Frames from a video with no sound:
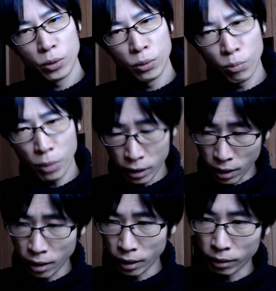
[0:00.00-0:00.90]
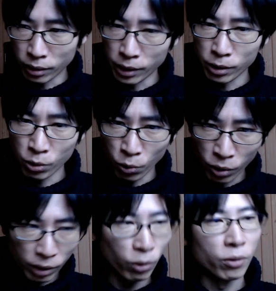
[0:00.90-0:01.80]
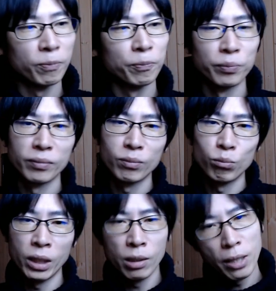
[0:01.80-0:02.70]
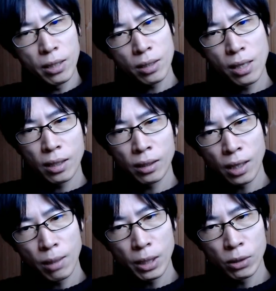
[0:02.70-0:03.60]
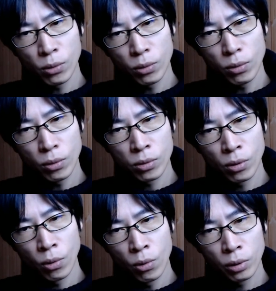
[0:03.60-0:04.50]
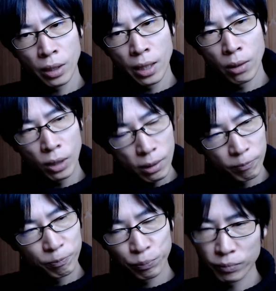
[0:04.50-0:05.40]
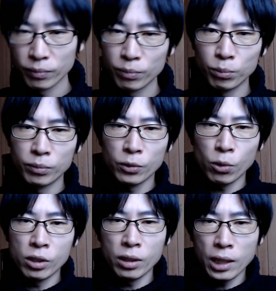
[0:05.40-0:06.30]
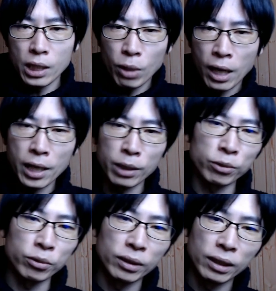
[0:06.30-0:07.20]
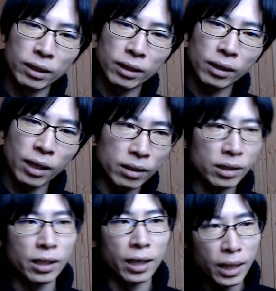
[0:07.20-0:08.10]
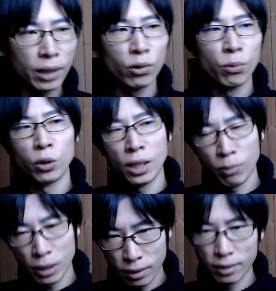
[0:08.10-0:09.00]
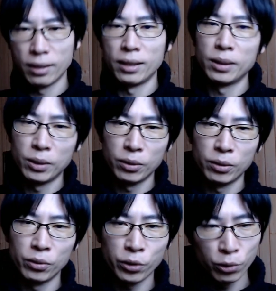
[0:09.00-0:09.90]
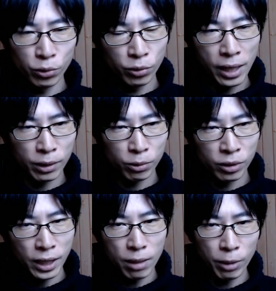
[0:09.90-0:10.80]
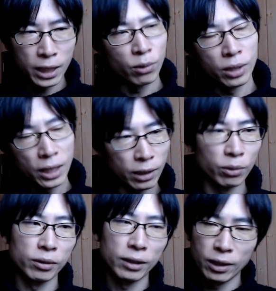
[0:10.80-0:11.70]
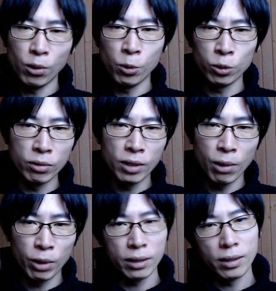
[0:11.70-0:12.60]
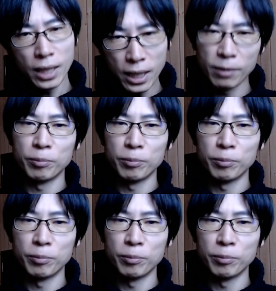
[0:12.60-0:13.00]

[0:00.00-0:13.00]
まあいかがだったでしょうかと、まあ、利便性が高まることのその恩恵をね個人的には早く感じたいなと思っています普及早くしちゃえばいいのになと思ってる側ですね